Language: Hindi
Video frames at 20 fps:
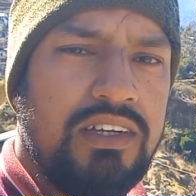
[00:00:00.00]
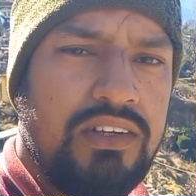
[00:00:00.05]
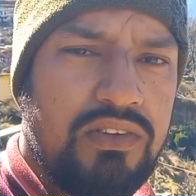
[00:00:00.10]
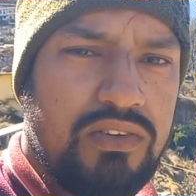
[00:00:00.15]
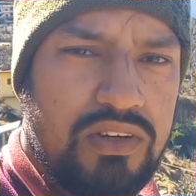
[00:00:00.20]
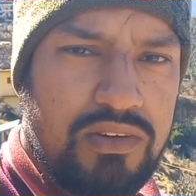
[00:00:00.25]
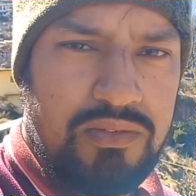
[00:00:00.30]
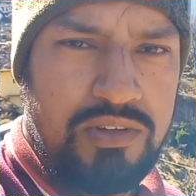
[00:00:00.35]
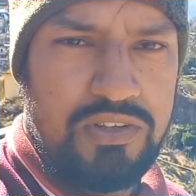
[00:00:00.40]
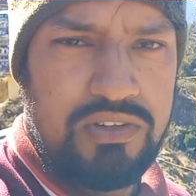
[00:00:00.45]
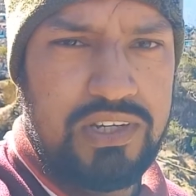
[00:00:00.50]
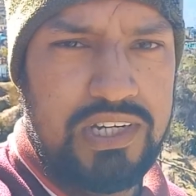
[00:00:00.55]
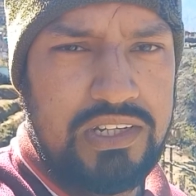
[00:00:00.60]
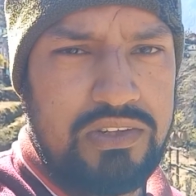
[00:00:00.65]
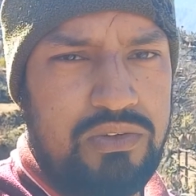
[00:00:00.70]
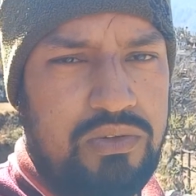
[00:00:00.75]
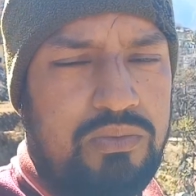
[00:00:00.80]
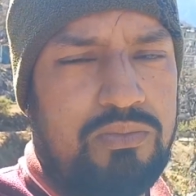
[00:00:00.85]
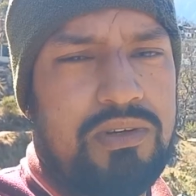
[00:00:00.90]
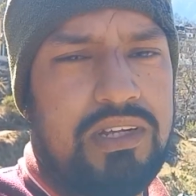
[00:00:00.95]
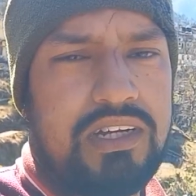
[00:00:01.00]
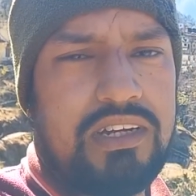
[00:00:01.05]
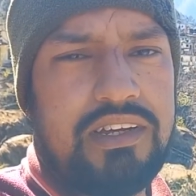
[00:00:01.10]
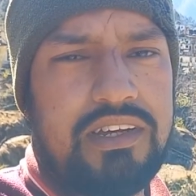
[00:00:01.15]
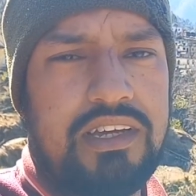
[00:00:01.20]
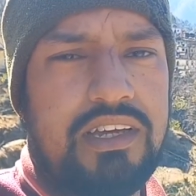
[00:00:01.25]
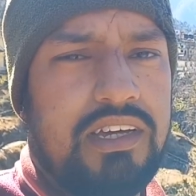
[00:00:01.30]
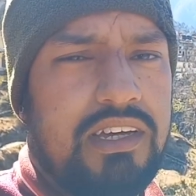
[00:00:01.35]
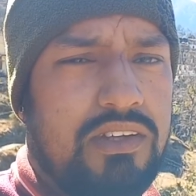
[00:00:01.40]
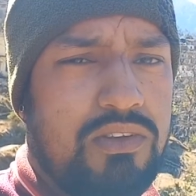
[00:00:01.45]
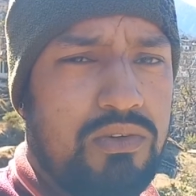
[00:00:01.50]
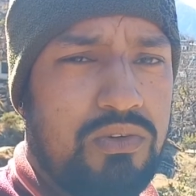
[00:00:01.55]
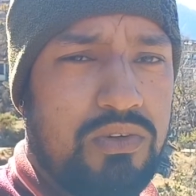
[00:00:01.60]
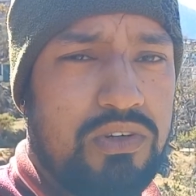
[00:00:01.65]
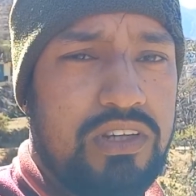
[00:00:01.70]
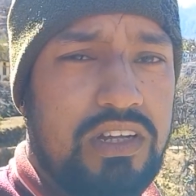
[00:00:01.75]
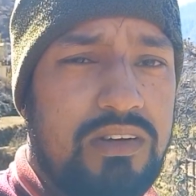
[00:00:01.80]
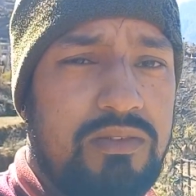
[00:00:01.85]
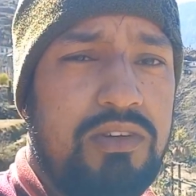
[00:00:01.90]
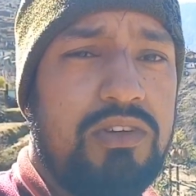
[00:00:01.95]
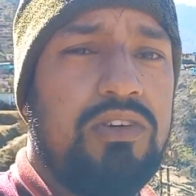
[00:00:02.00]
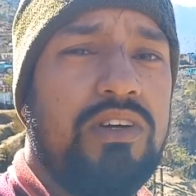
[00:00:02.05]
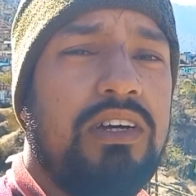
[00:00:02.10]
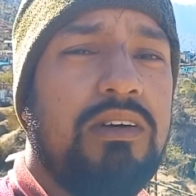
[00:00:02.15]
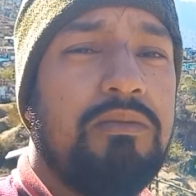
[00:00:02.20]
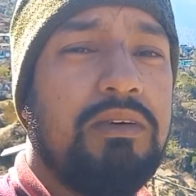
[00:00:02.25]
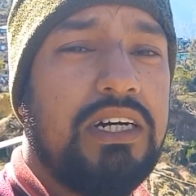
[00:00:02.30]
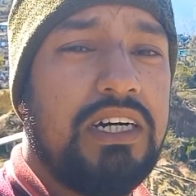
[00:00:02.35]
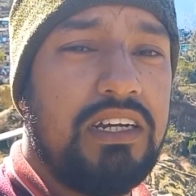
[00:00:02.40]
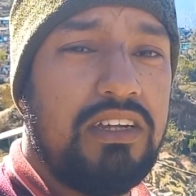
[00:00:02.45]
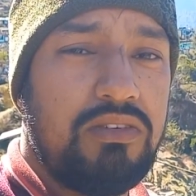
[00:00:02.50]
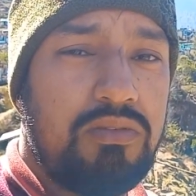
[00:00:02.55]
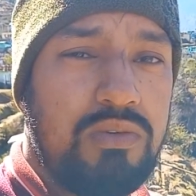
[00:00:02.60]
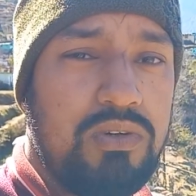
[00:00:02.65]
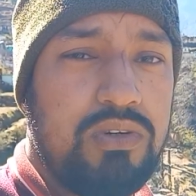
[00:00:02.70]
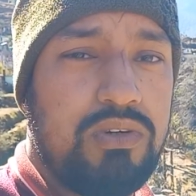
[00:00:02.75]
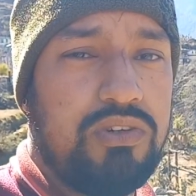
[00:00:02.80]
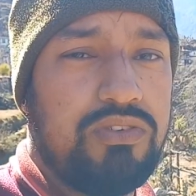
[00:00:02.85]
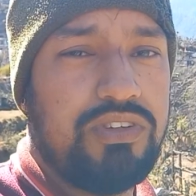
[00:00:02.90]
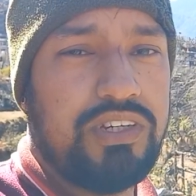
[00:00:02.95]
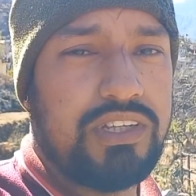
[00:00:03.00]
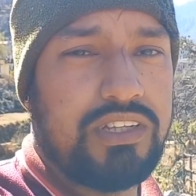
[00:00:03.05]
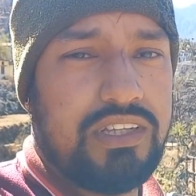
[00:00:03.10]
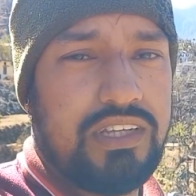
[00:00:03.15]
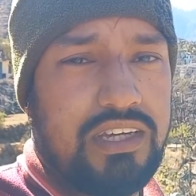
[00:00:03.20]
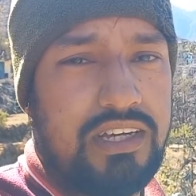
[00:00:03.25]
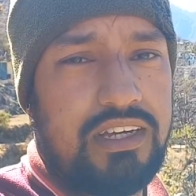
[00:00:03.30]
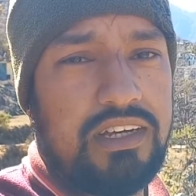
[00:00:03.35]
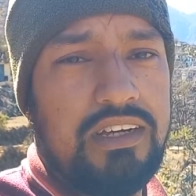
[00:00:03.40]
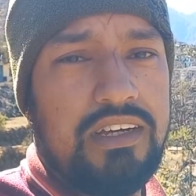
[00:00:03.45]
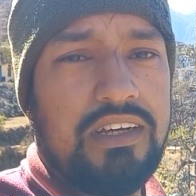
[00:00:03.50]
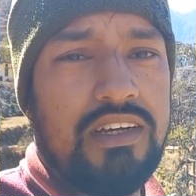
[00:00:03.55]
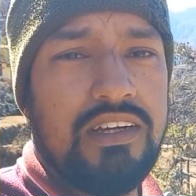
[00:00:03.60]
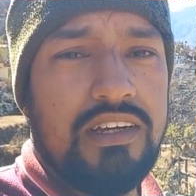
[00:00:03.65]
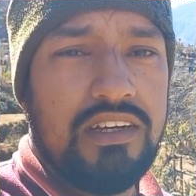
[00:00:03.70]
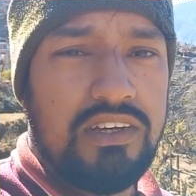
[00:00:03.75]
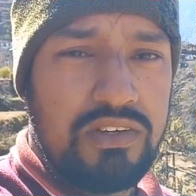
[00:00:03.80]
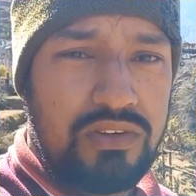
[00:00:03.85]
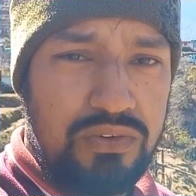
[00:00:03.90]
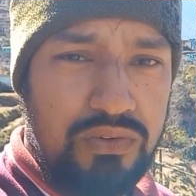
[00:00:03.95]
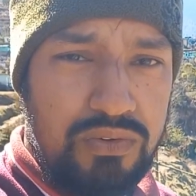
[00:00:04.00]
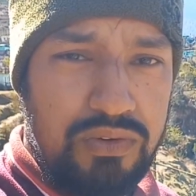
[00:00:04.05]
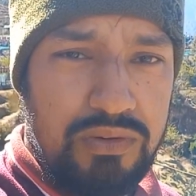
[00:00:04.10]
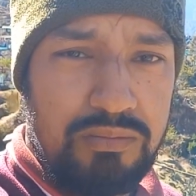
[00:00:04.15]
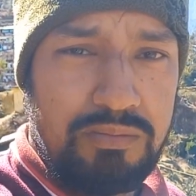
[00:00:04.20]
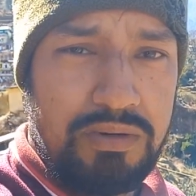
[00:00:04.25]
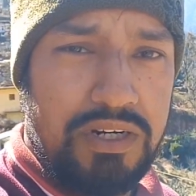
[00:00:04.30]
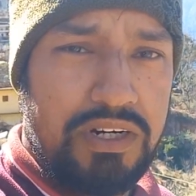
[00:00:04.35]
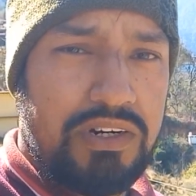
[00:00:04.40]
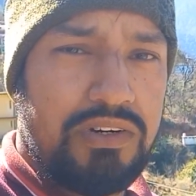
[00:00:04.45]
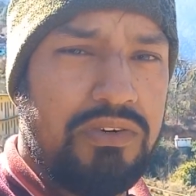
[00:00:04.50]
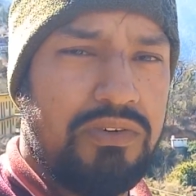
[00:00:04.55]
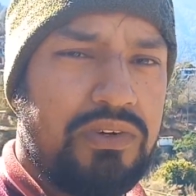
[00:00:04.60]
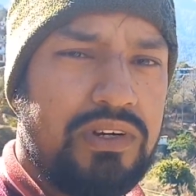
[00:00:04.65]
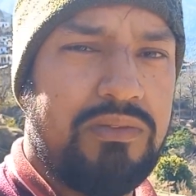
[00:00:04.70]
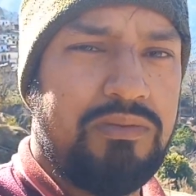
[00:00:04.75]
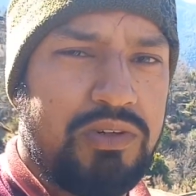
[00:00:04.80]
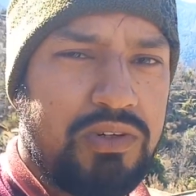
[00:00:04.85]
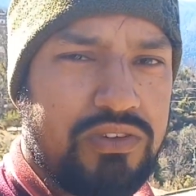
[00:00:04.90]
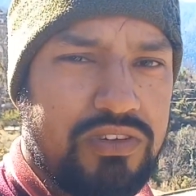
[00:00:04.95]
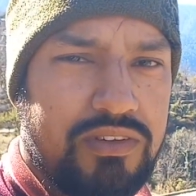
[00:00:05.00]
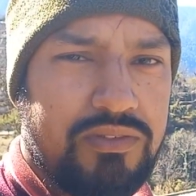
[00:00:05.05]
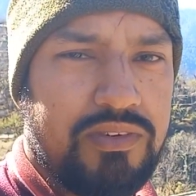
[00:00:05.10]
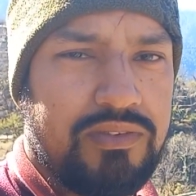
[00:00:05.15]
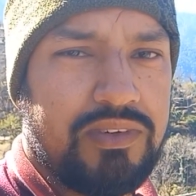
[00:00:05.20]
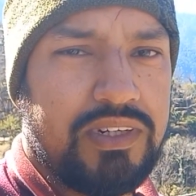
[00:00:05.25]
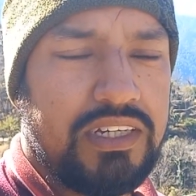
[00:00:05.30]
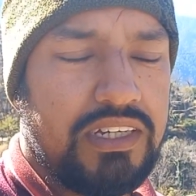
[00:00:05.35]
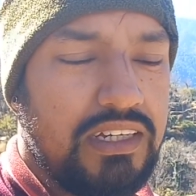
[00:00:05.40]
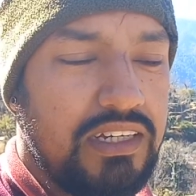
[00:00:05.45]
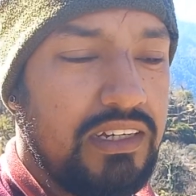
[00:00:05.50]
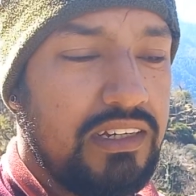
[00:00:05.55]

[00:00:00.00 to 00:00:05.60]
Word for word: तो अभी जो है धूप लग रखी है थोड़ी देर में जो है बारिश भी हो सकती है क्योंकि पहाड़ों का मौसम है भाई